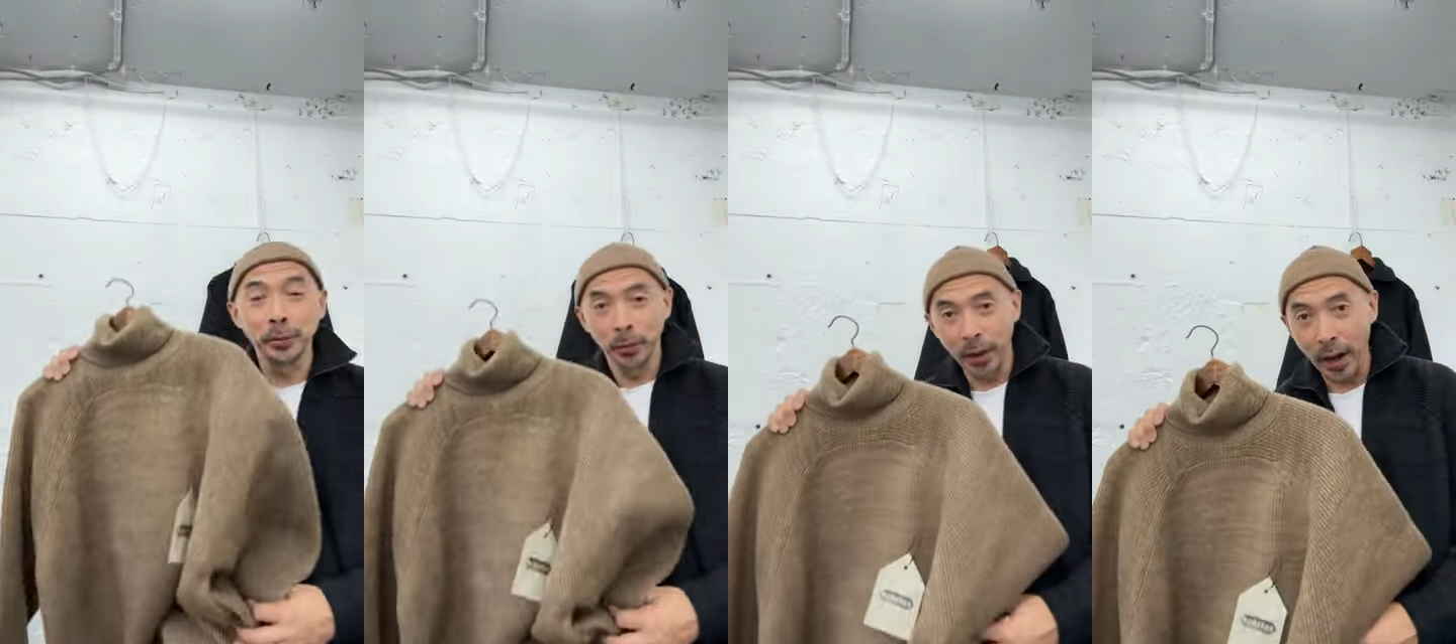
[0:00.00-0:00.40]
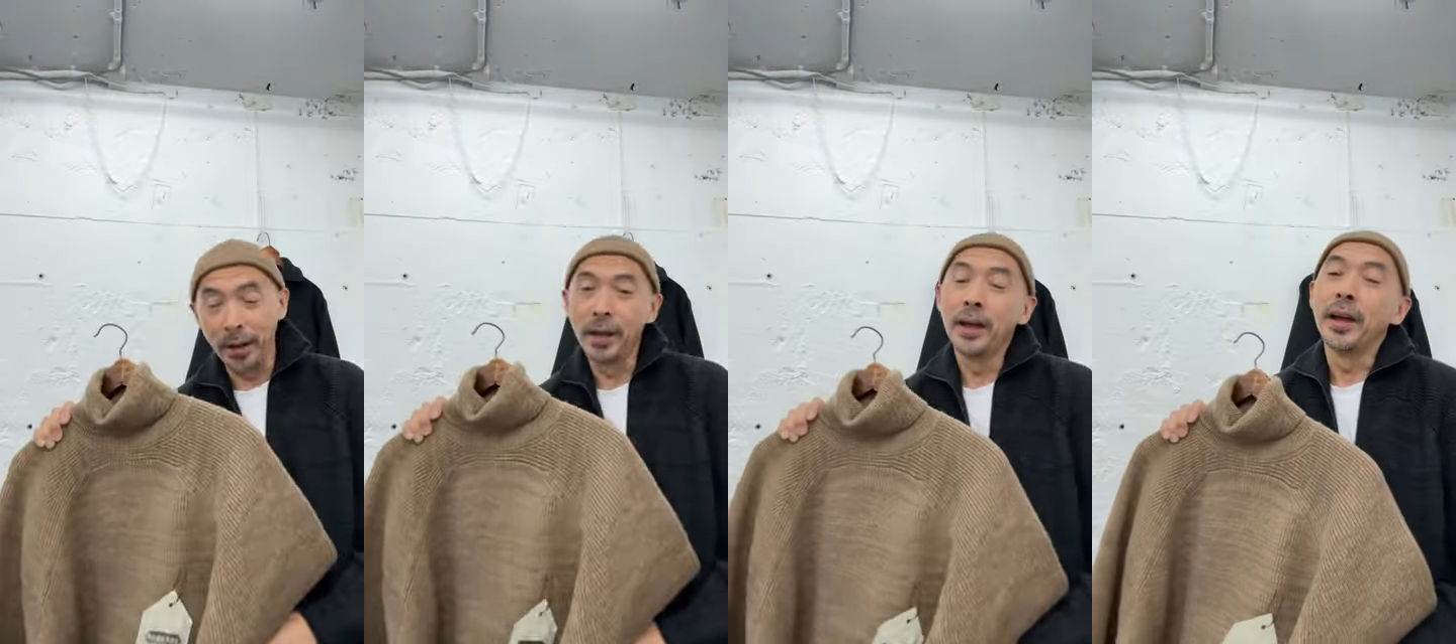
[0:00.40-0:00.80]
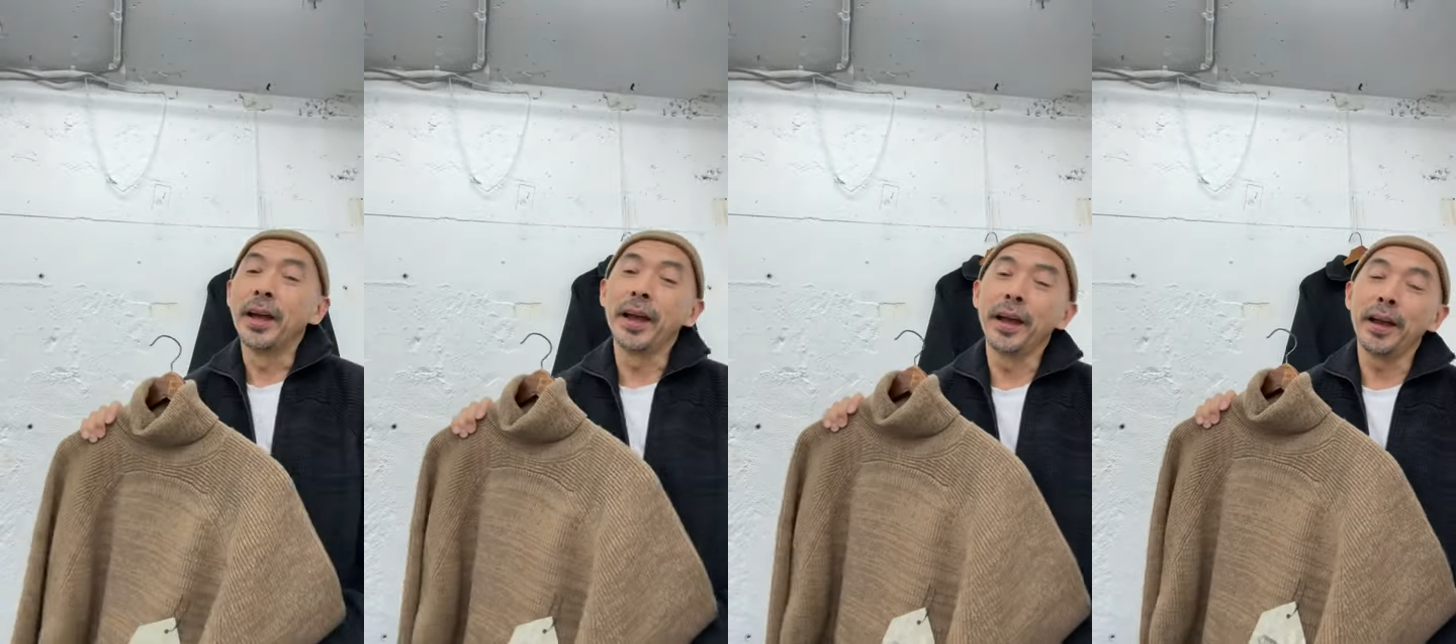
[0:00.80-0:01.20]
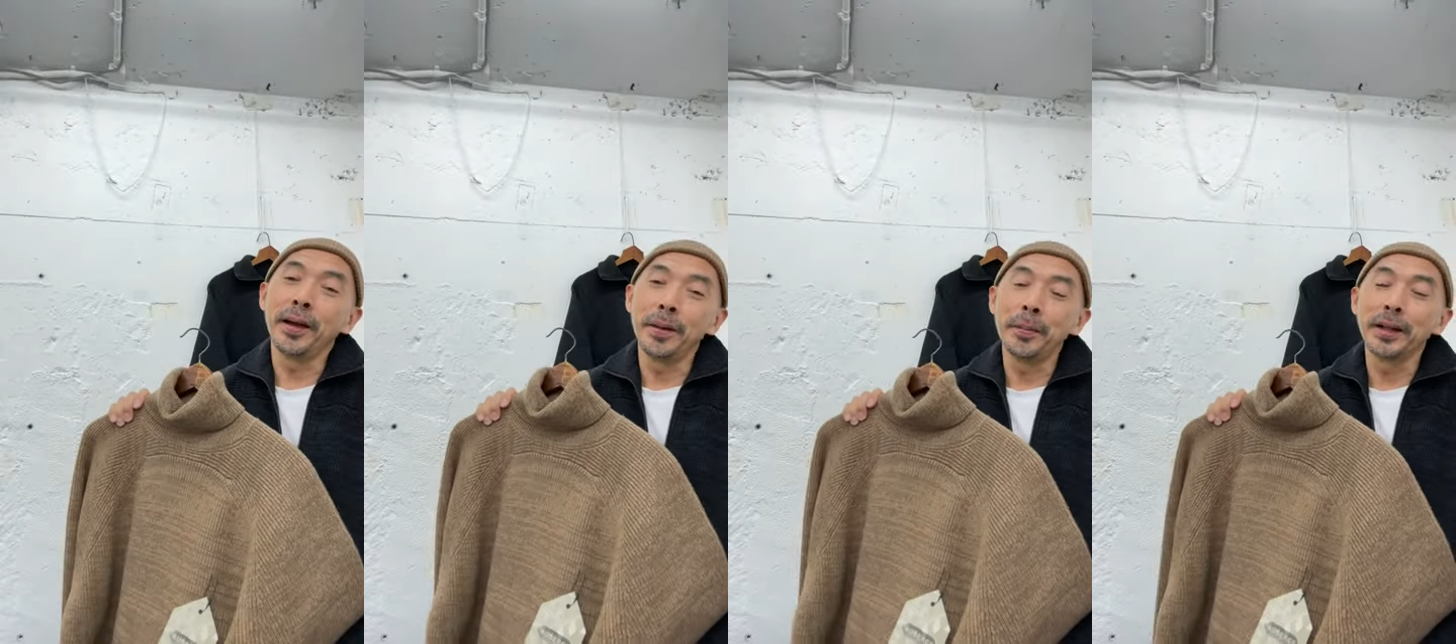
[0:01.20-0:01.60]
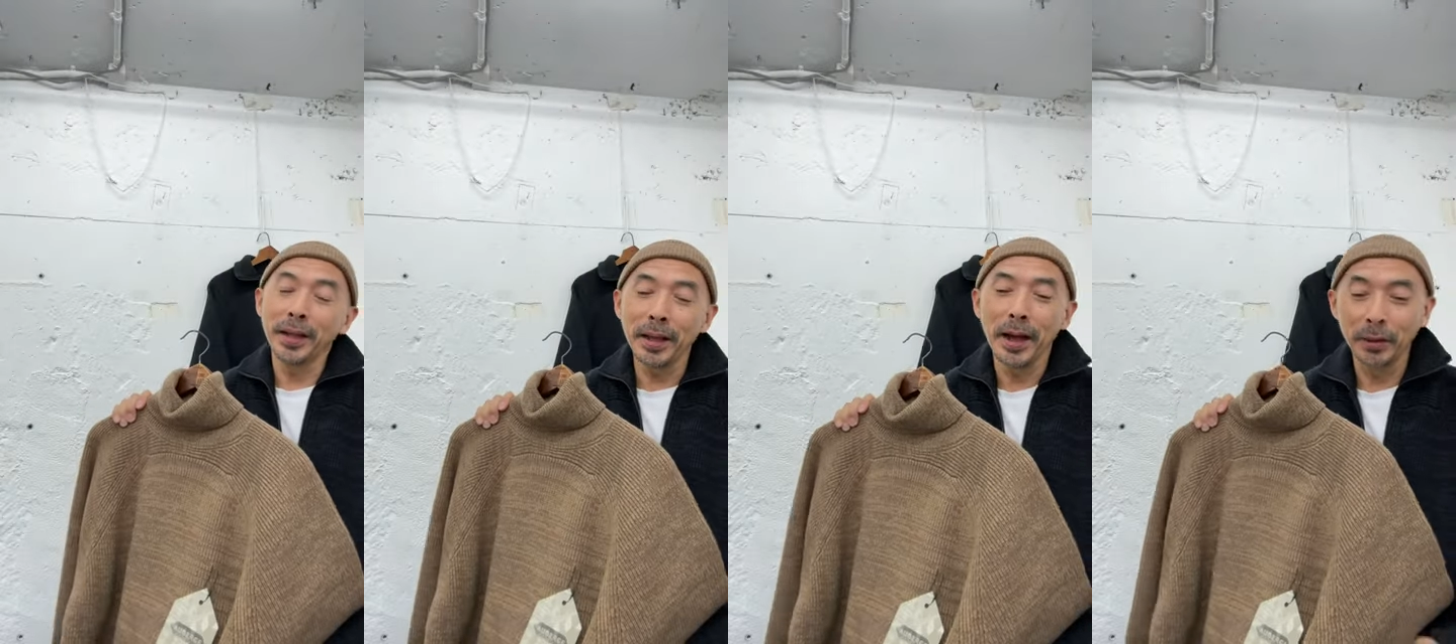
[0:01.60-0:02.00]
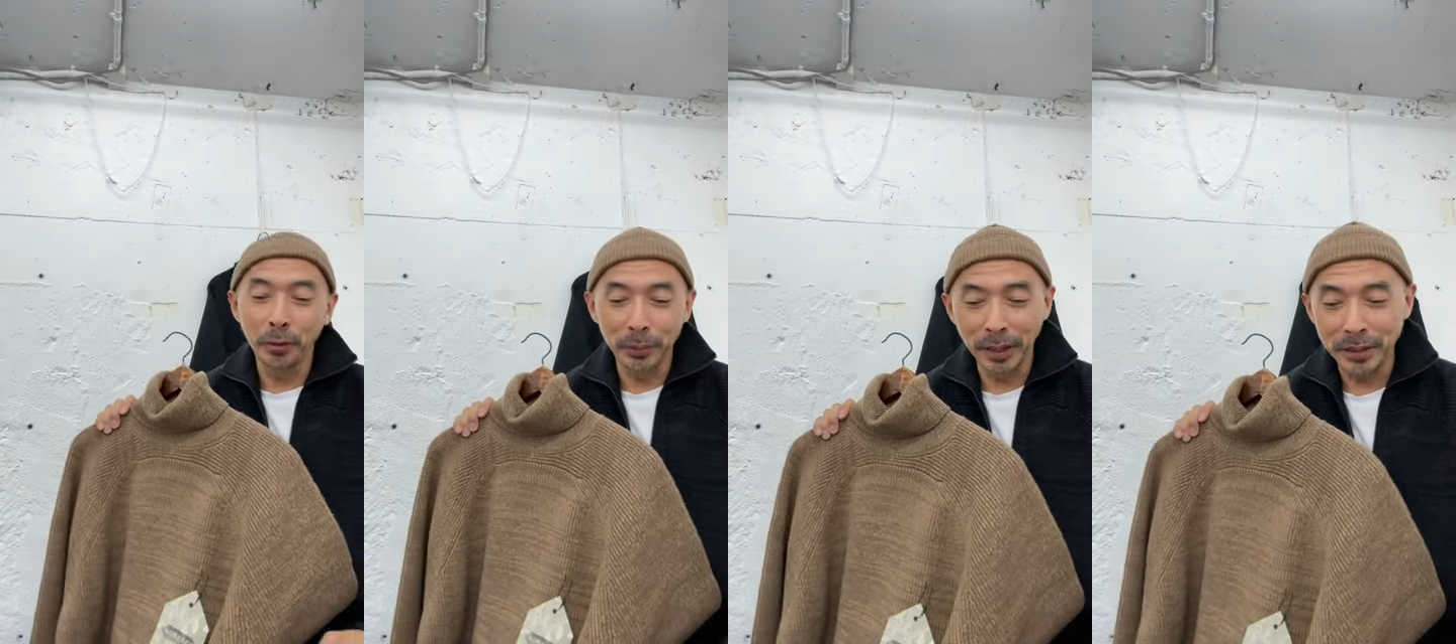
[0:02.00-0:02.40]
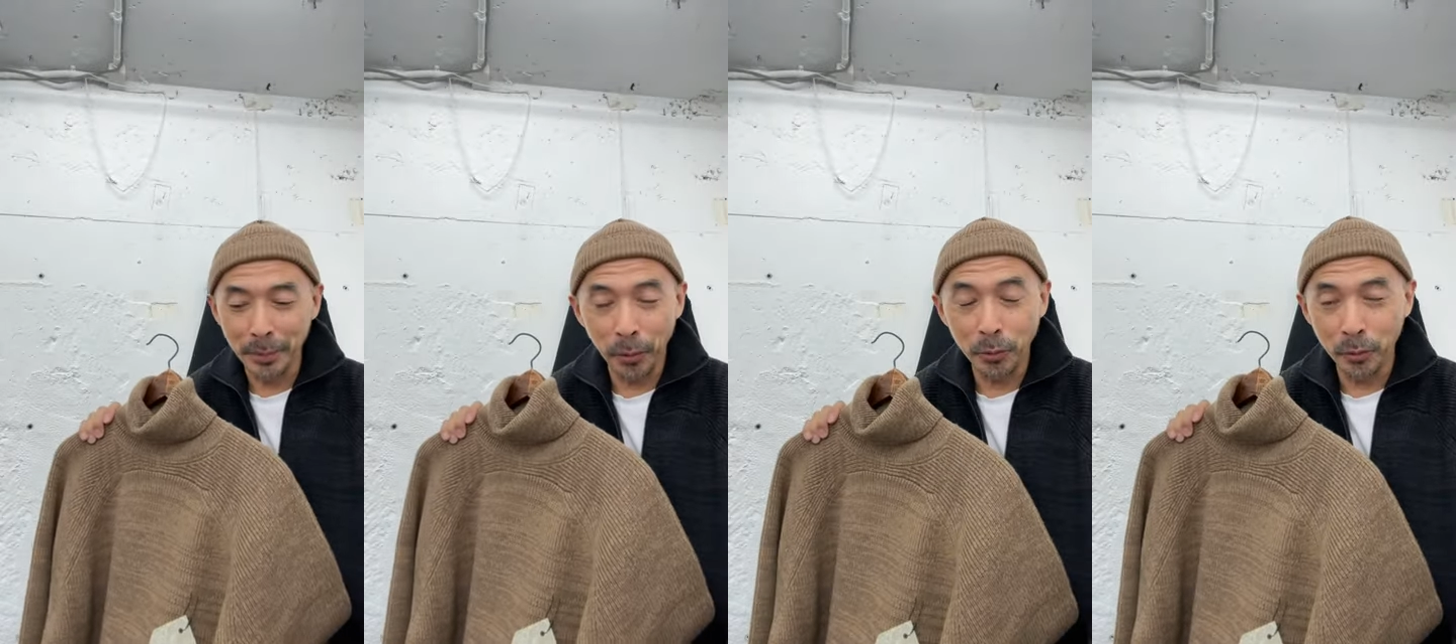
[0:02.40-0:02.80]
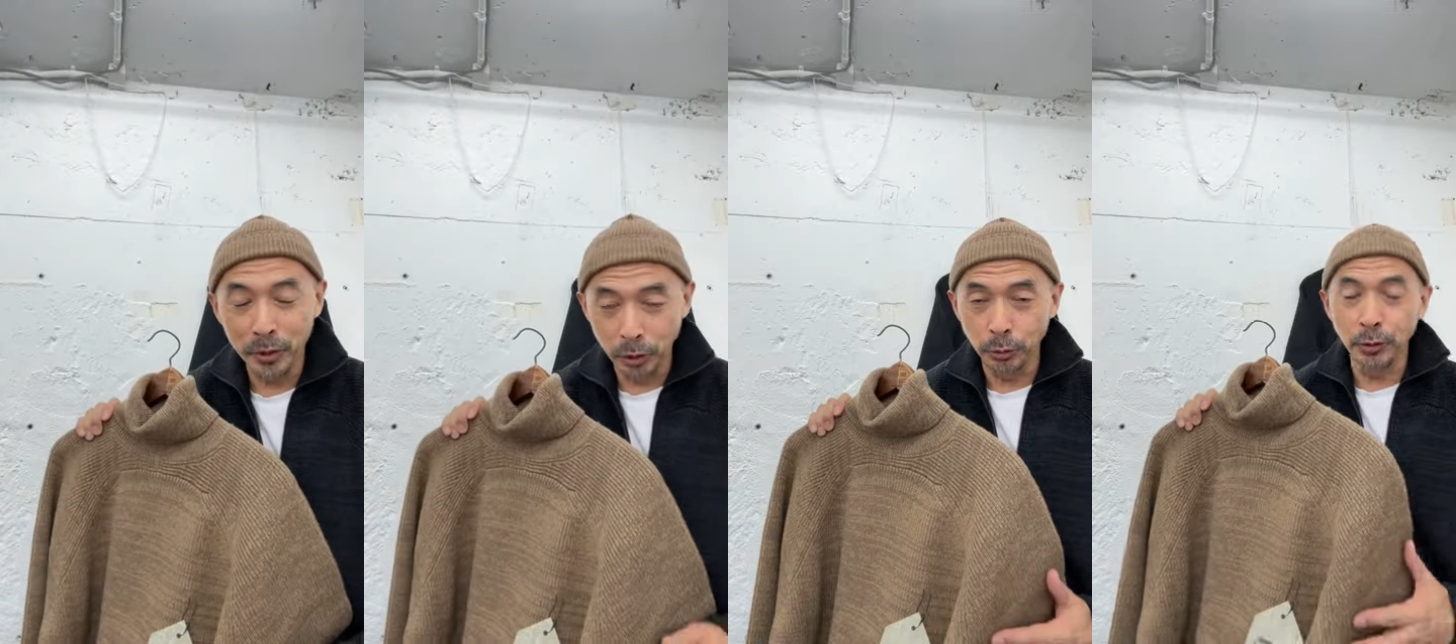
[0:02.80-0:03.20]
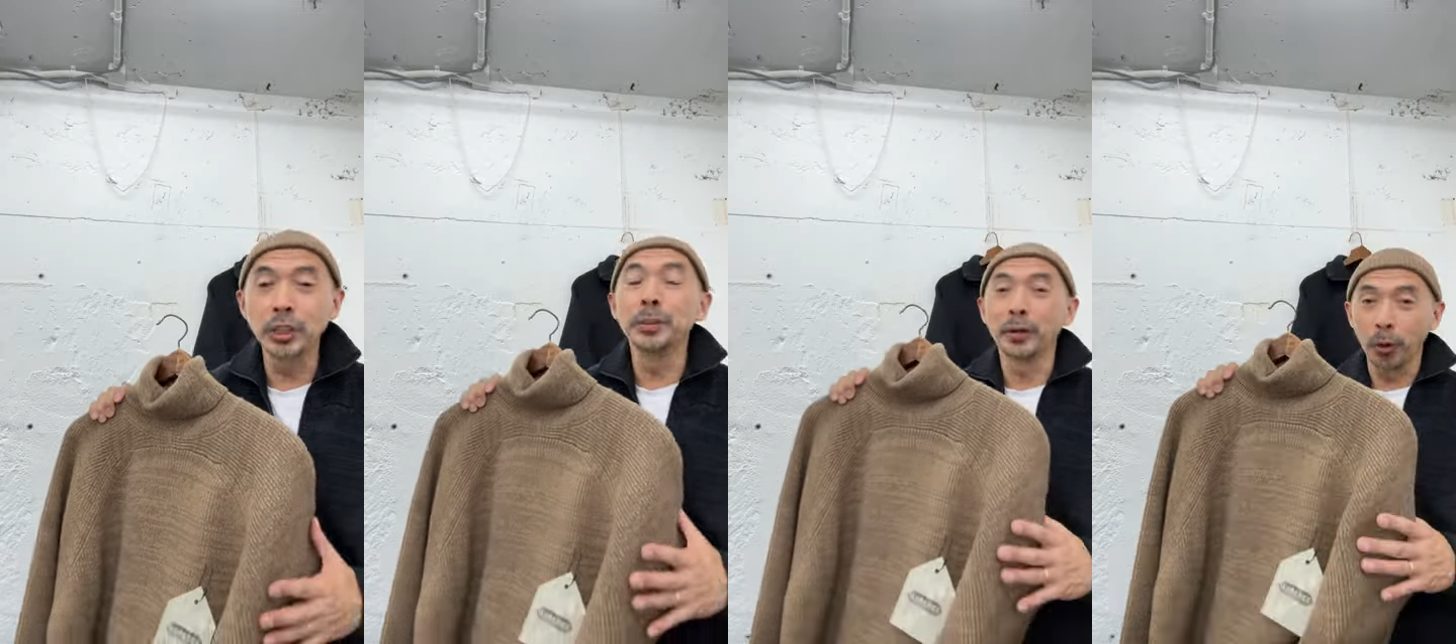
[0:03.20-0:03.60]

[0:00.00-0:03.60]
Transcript: のは、えー、まあね、あの皆様ご存知の福島